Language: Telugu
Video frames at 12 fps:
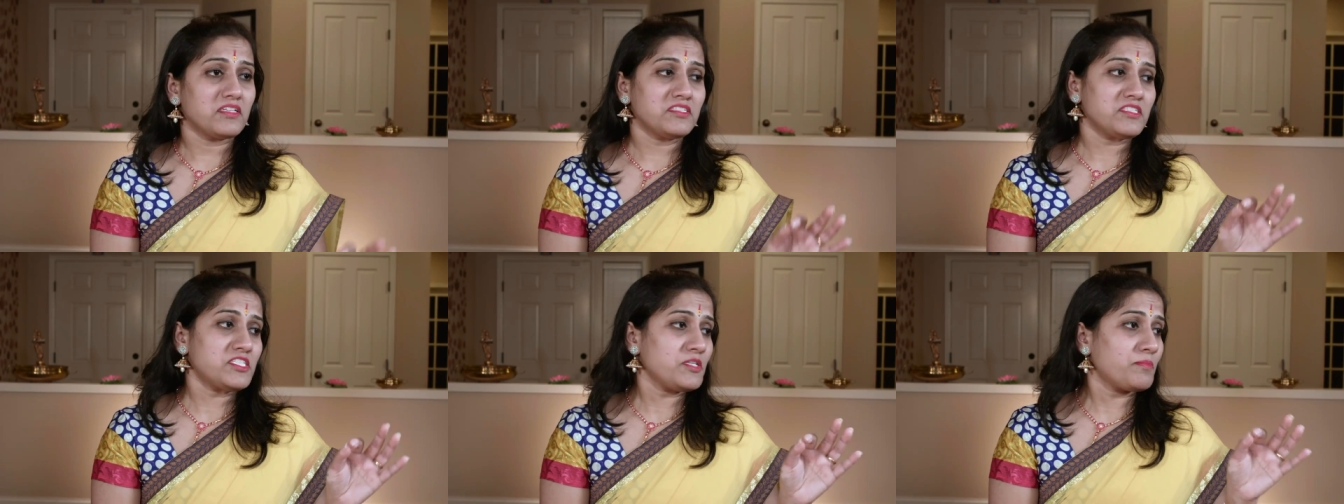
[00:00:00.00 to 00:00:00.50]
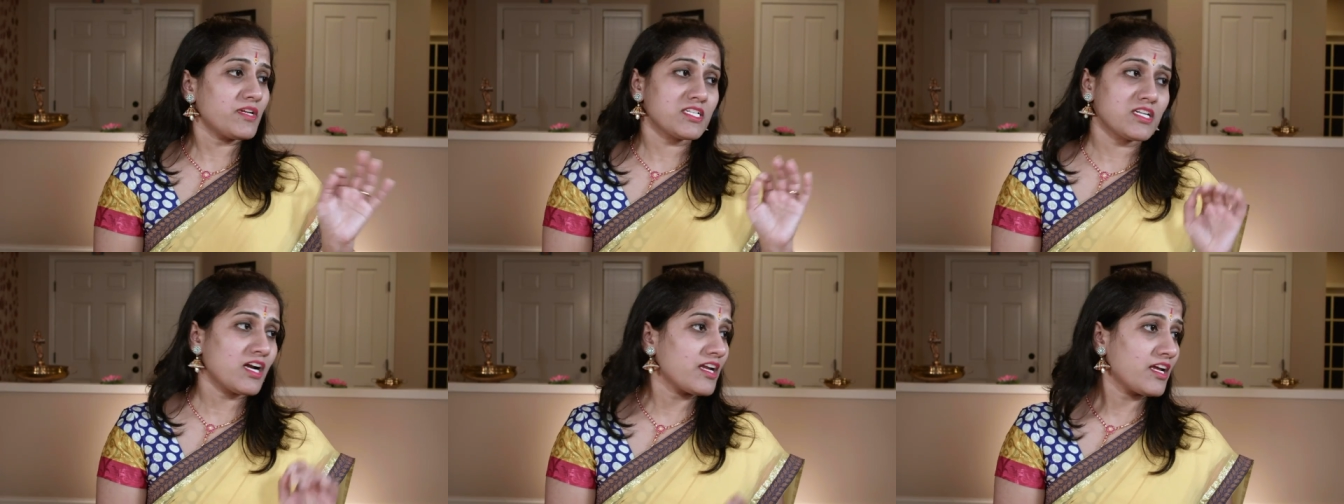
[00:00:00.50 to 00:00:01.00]
మంచి
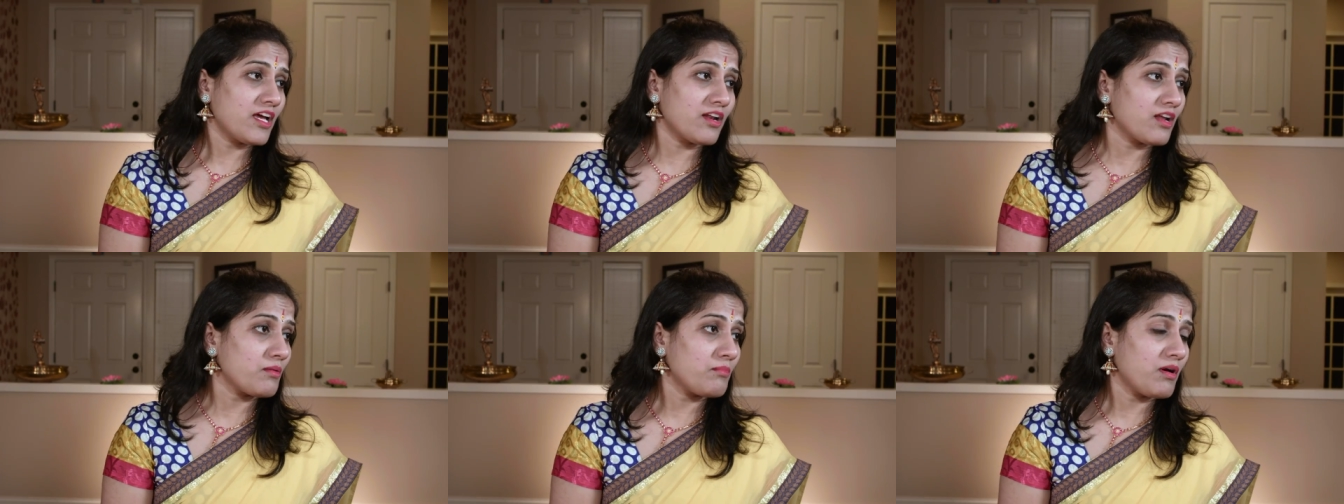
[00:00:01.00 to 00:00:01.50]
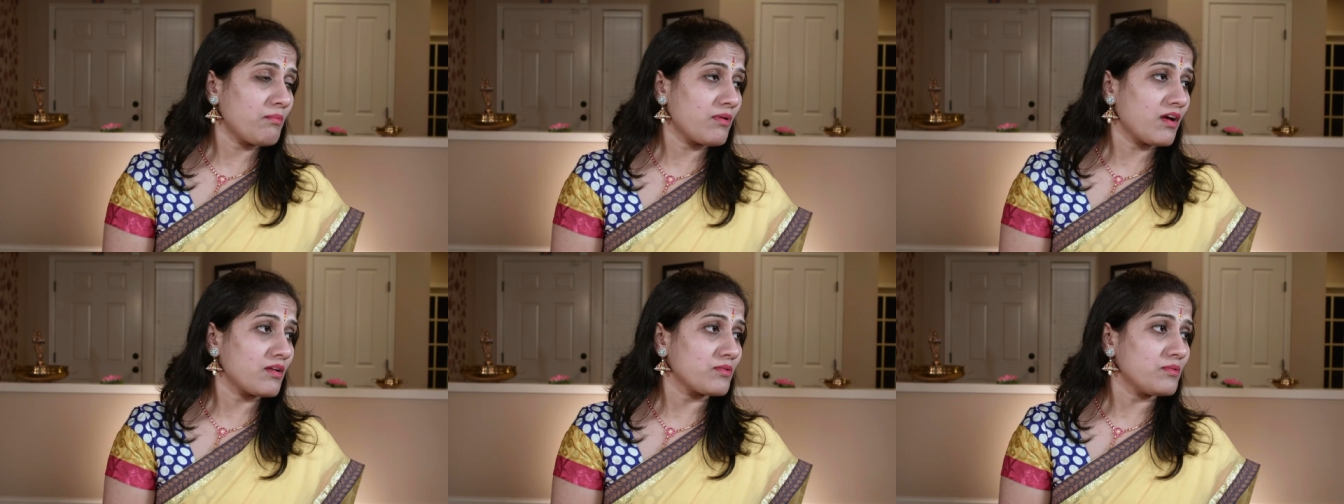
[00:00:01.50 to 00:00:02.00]
ప్రశ్న అడిగారు రాంబాబు
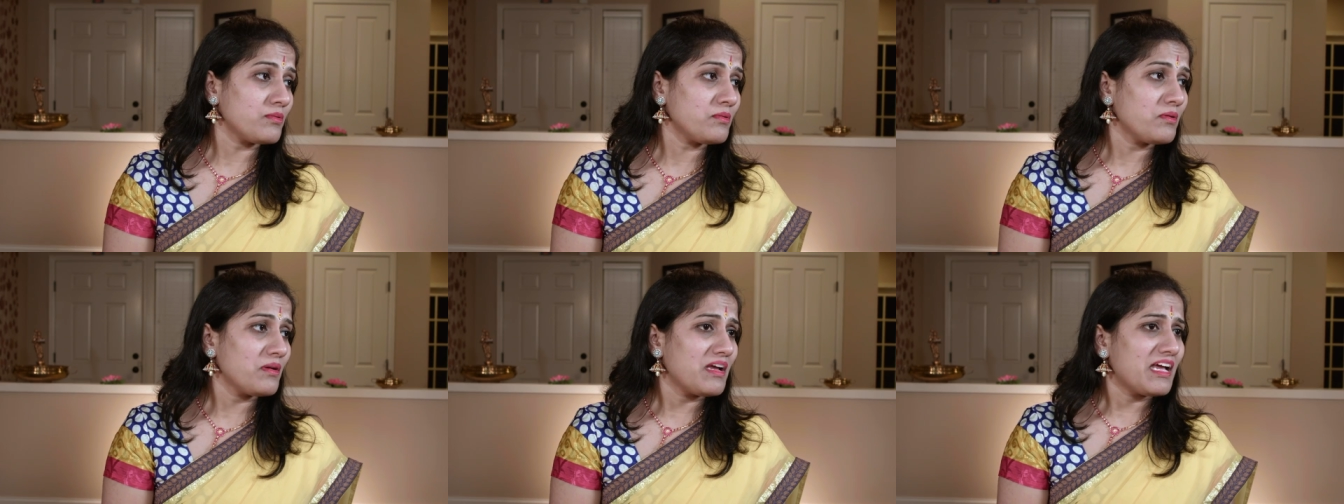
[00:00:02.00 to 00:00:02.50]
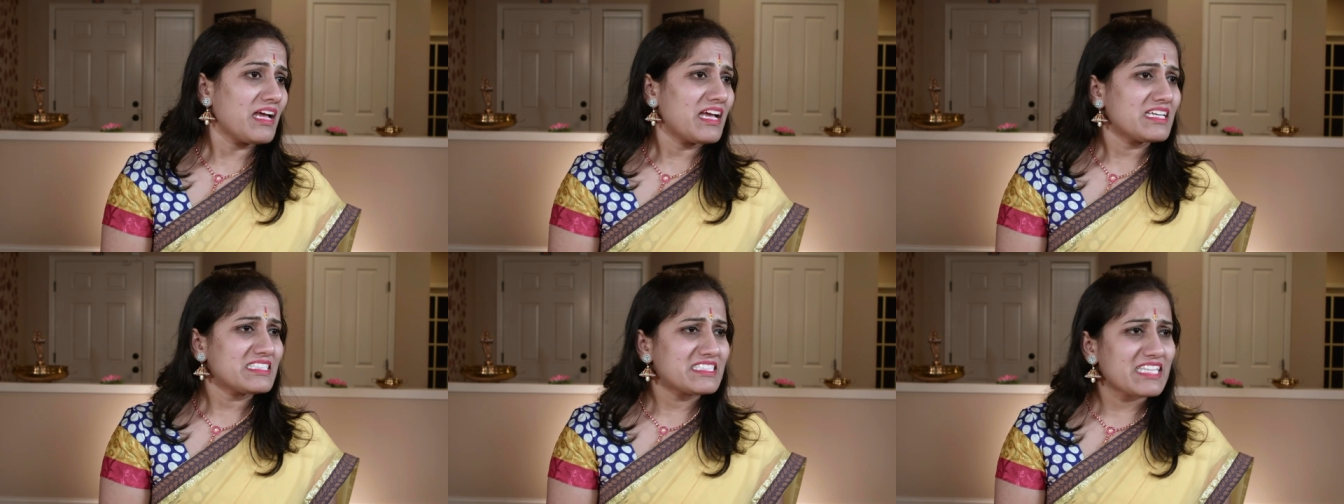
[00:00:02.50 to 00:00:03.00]
గారు
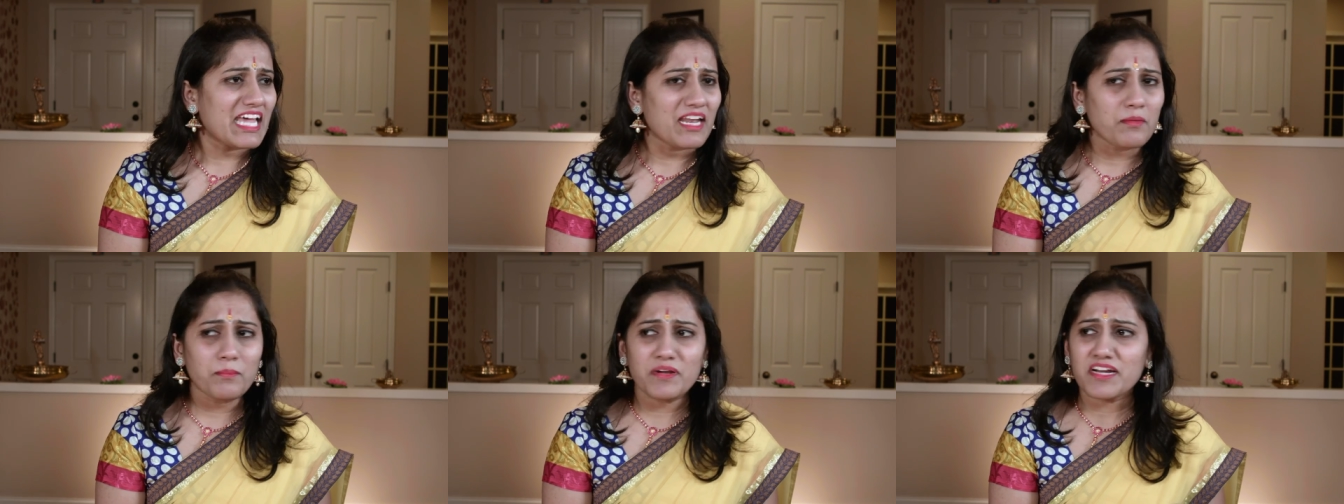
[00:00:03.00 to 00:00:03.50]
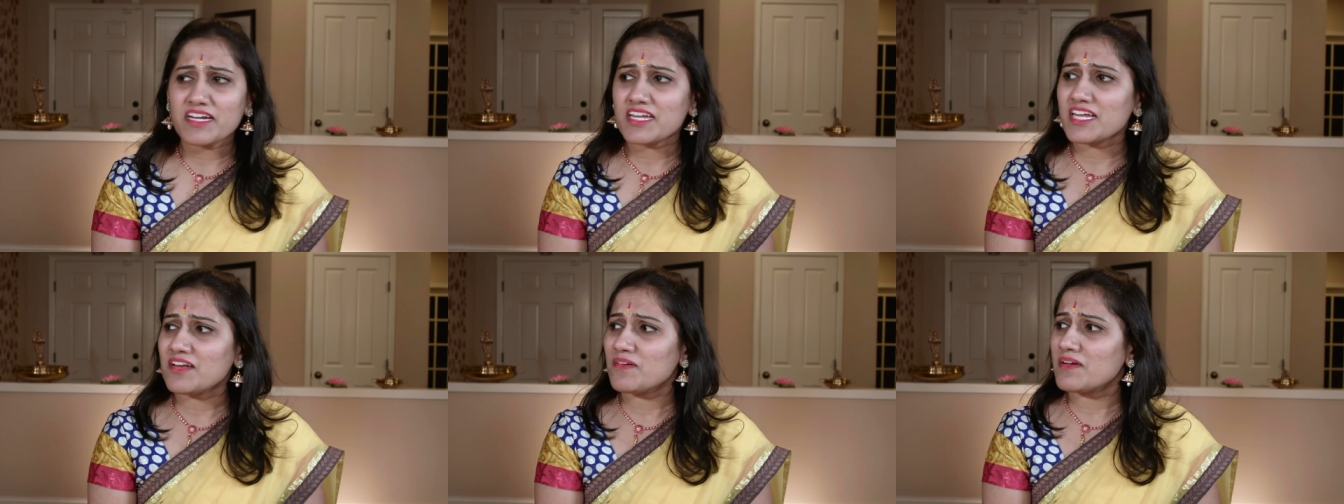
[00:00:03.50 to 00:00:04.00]

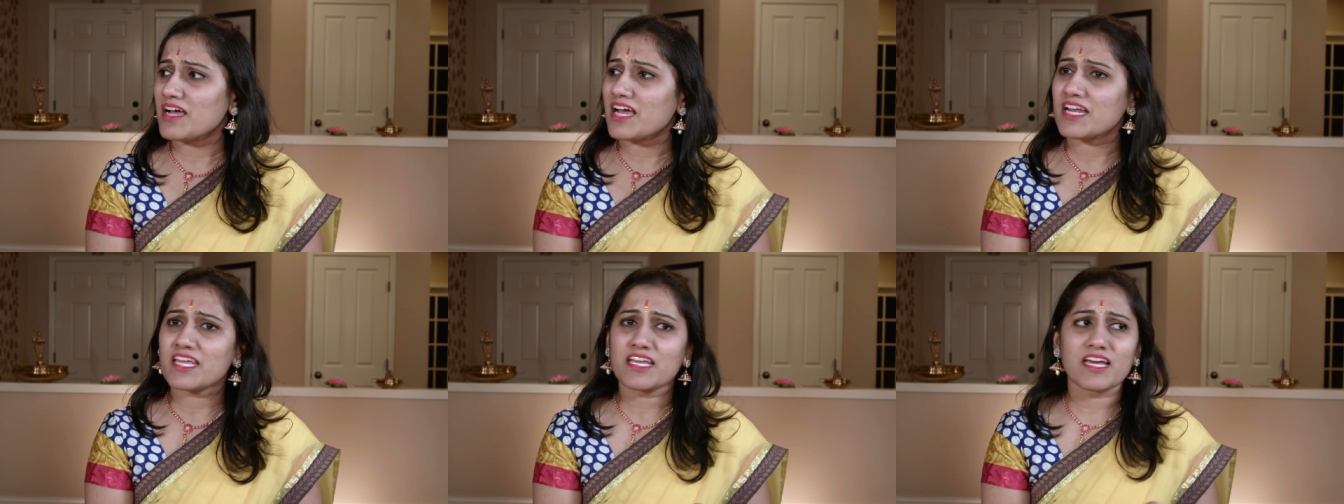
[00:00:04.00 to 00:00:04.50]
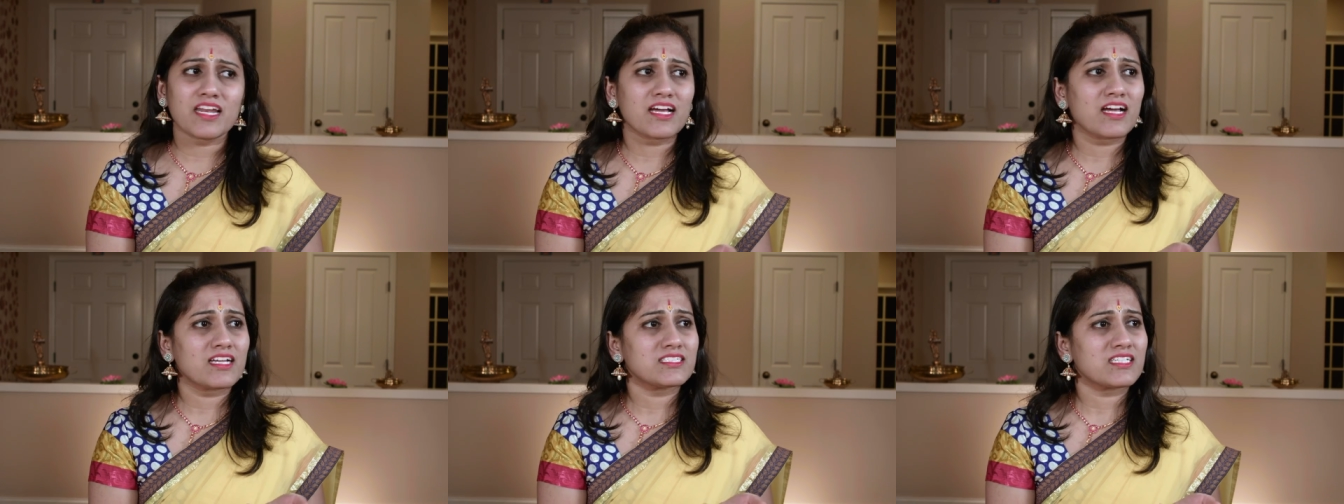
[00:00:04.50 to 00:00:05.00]
సెలబ్రిటీలు కానీ అలాగా
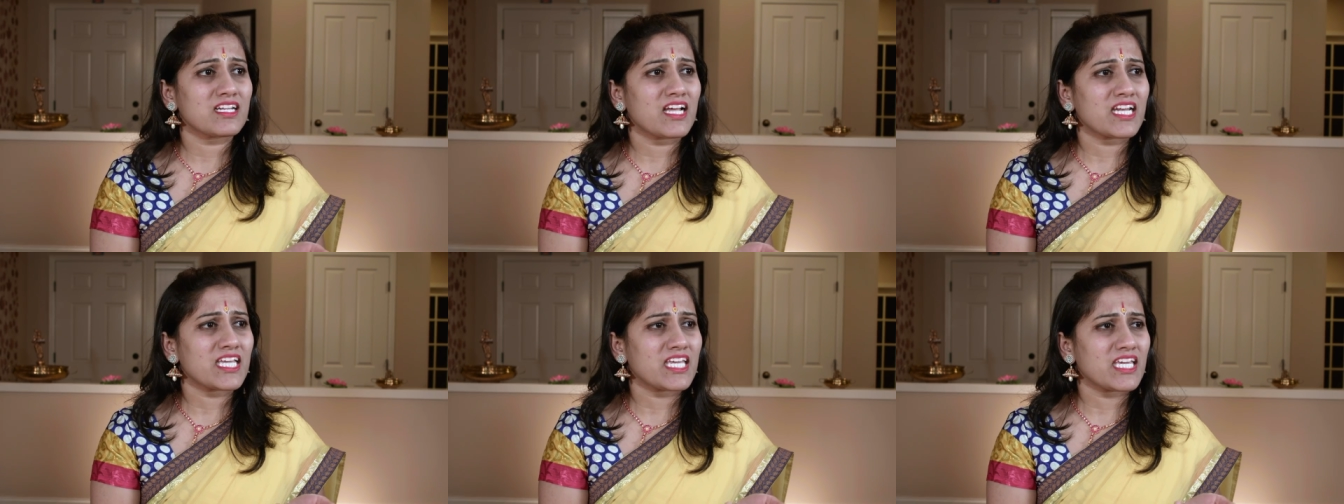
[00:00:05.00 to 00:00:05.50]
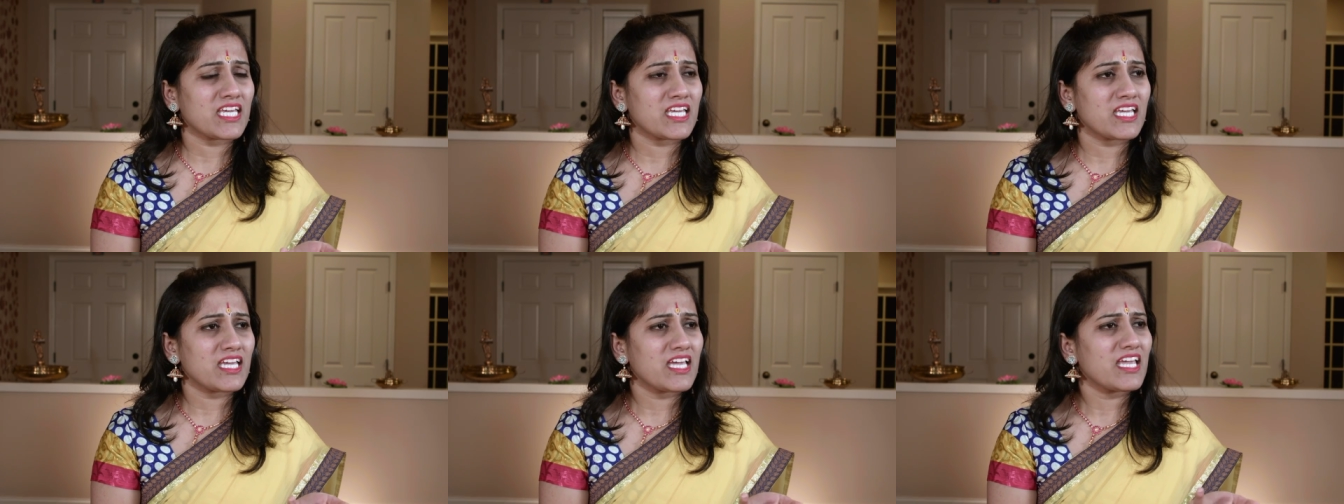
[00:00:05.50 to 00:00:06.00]
జనాలకి
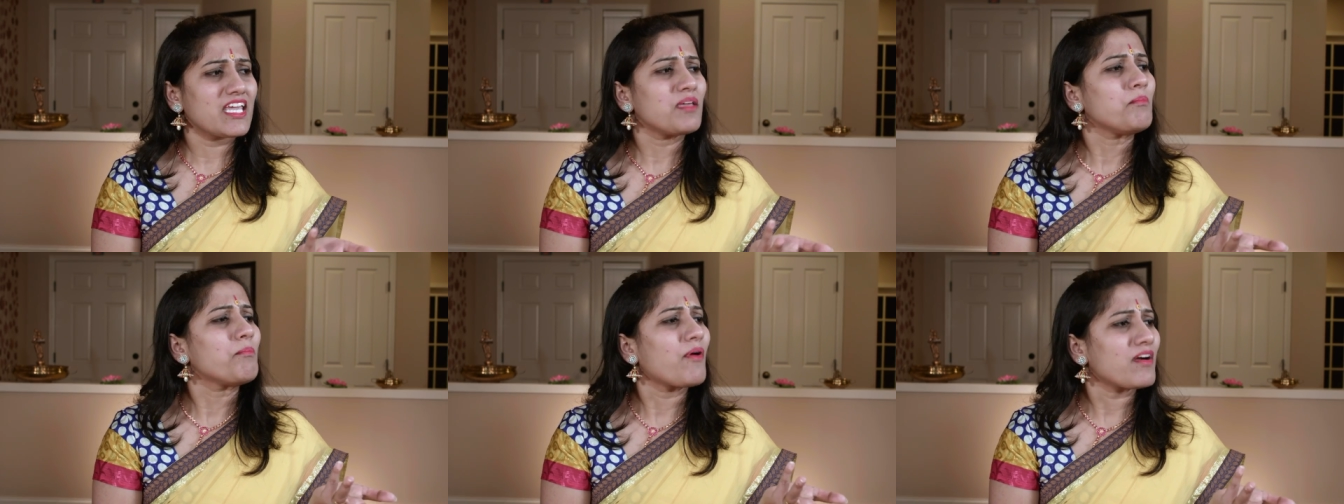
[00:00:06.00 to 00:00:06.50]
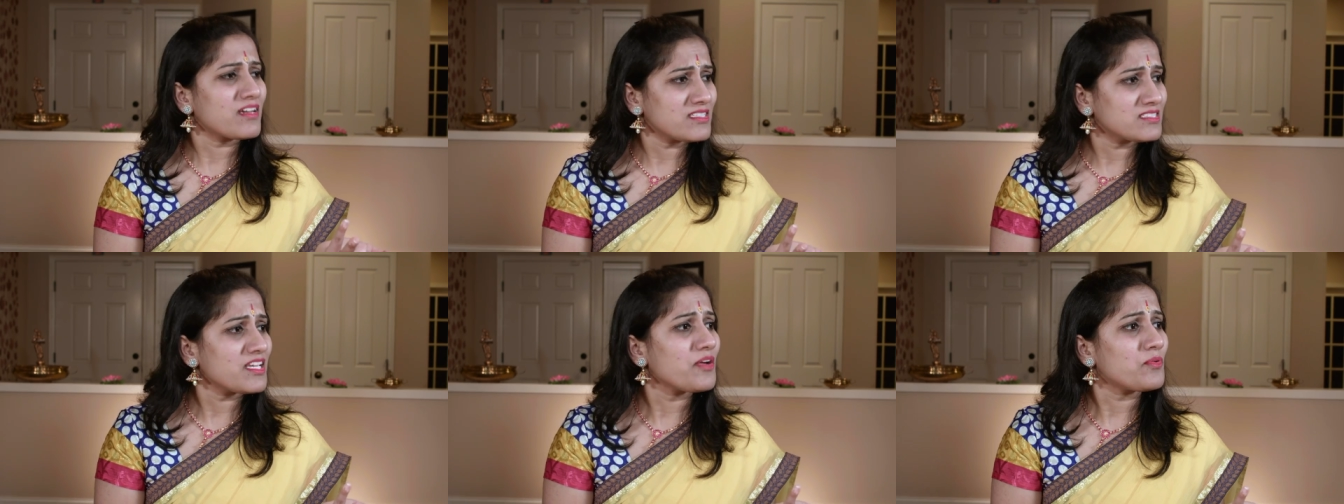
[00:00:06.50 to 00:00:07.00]
ఇంపార్టెన్స్